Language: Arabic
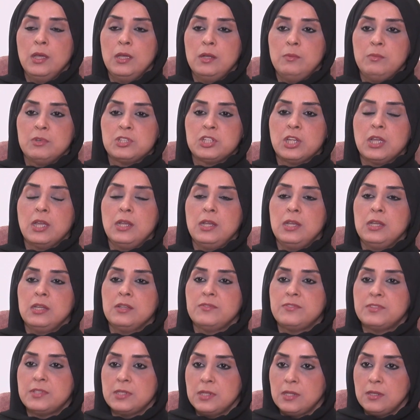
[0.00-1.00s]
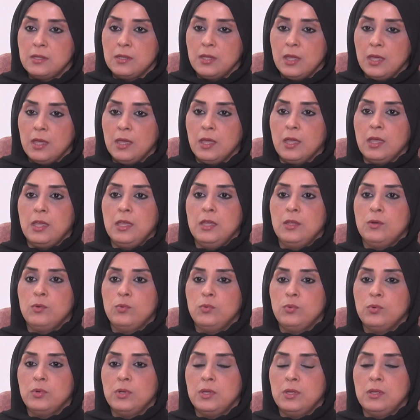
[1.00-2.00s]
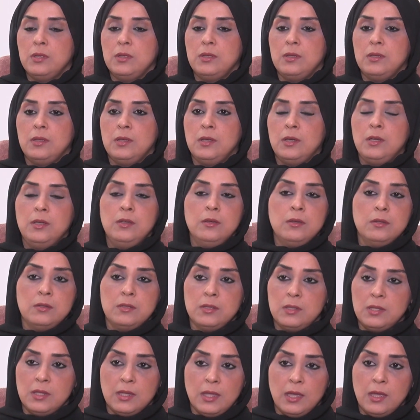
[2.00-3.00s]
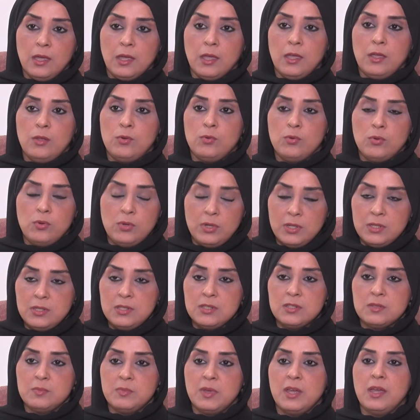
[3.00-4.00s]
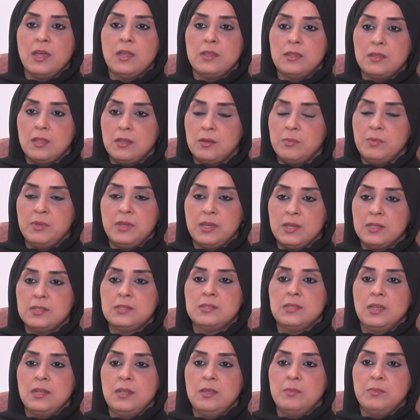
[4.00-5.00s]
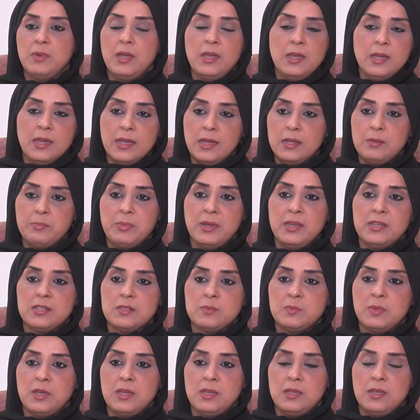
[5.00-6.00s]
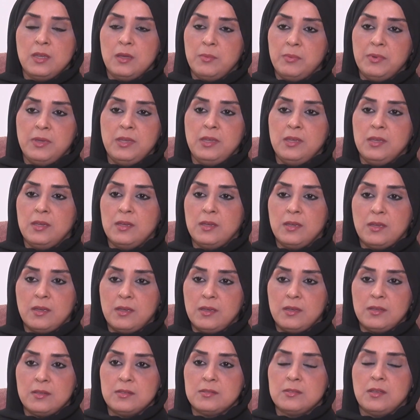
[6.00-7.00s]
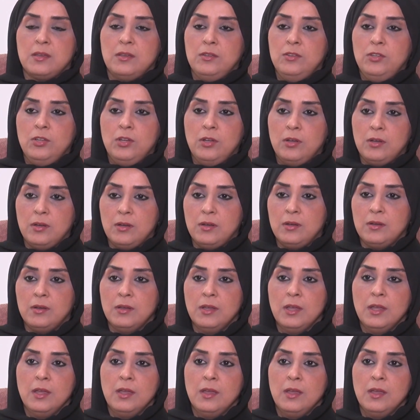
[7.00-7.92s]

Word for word: المشاكل النفسية تجاه غيره وحقد آه، تجاه غيره كل دي اسمها التربية السليمة أيا كان بقى اسمها إيجابية صحيحة